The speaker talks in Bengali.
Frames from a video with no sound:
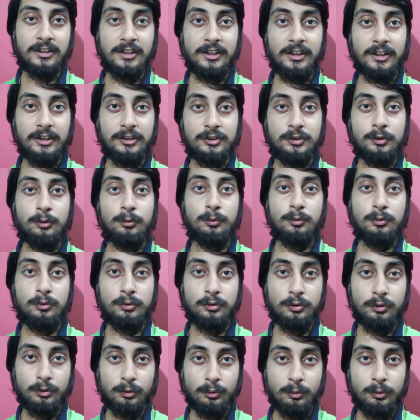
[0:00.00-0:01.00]
থেকে
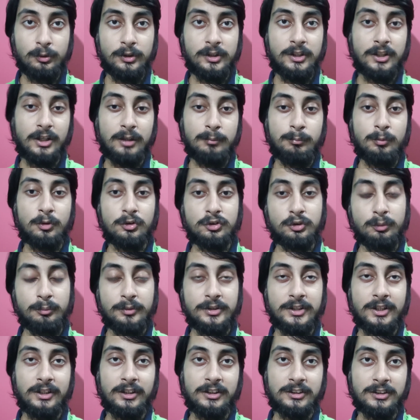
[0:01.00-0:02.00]
সত্তর কোটি টাকার বক্স
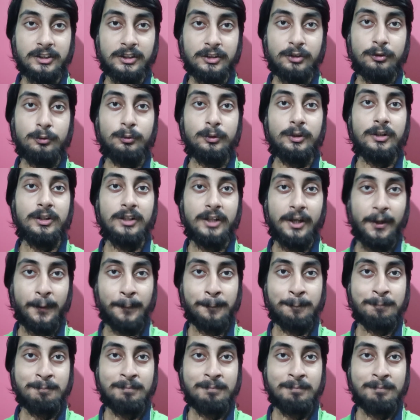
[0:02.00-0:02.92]
অফিস কালেকশন করে নেয়